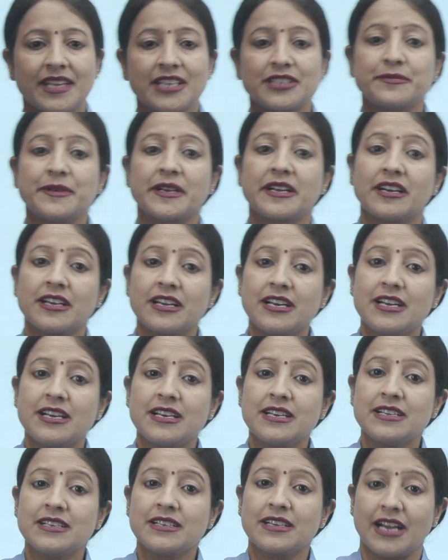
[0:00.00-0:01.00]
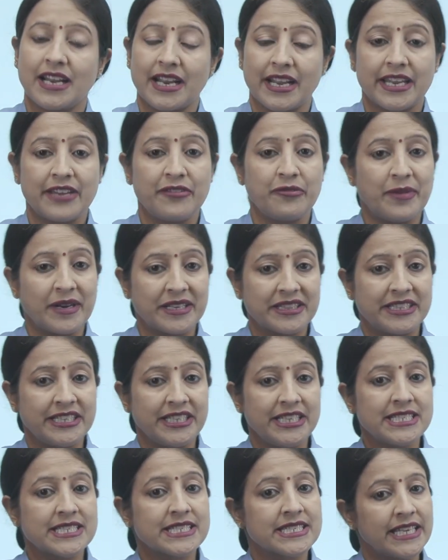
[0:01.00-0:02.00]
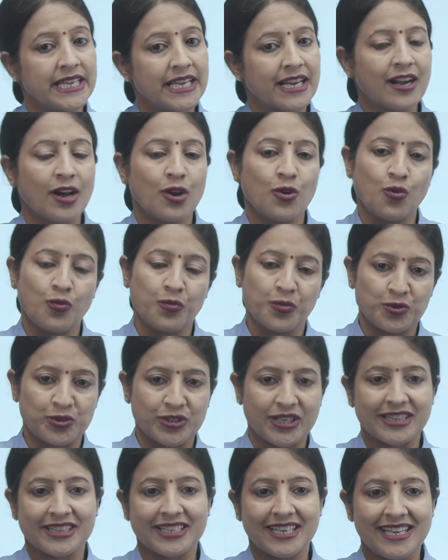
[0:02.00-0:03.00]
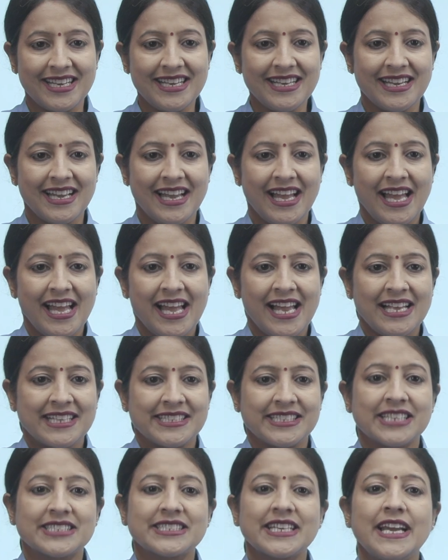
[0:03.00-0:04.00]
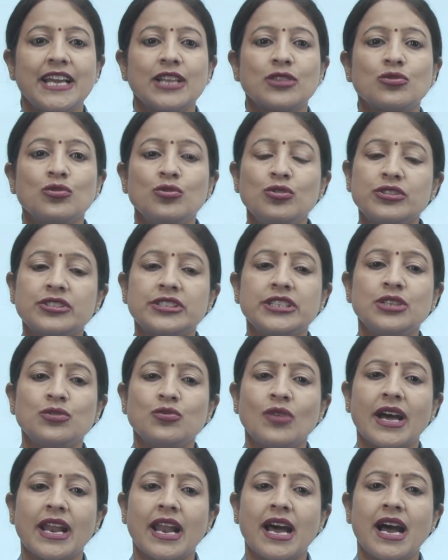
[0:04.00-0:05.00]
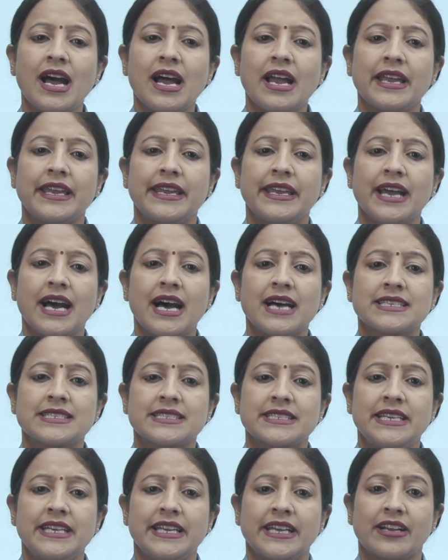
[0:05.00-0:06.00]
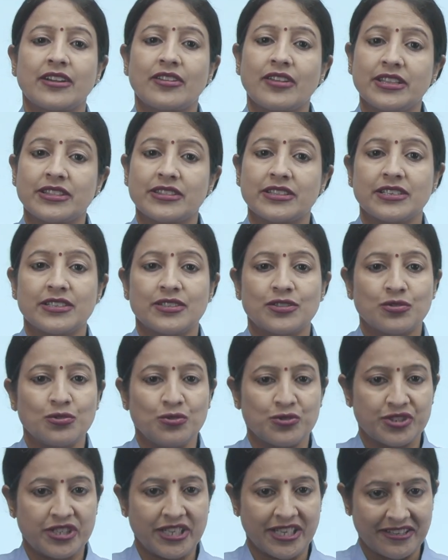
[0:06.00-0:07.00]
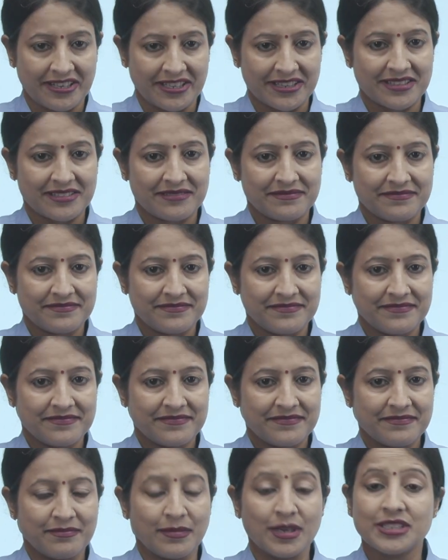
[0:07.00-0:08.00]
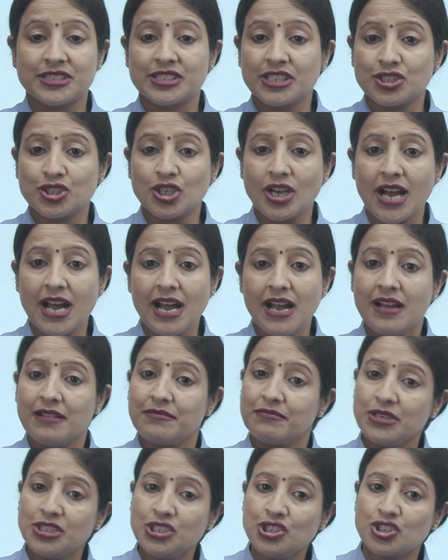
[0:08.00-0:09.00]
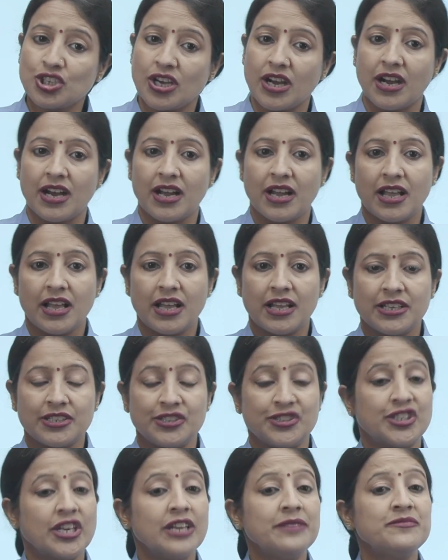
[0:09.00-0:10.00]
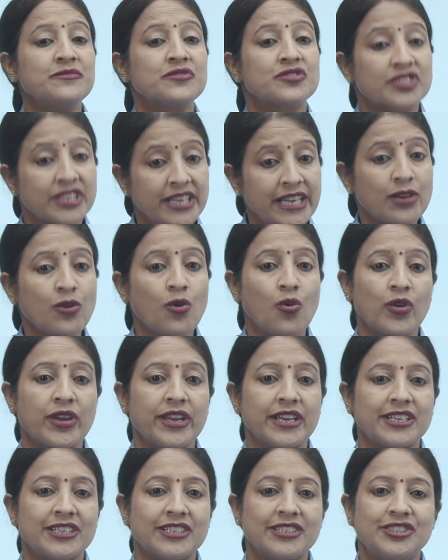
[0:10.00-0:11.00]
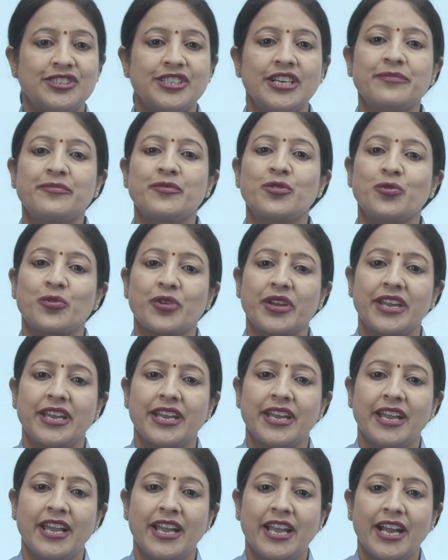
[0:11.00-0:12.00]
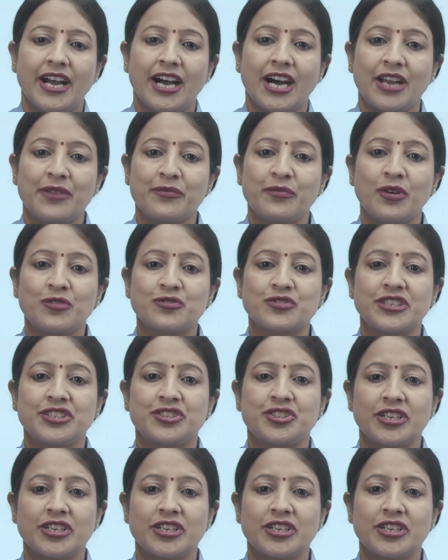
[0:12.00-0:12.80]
इसमें करण कारक की विभक्ति से का लोप हो जाता है जैसे तुलसी द्वारा या से कृत तुलसी कृत मन से चाहा मन चाहा जन से रोगी जन रोगी अनुभव से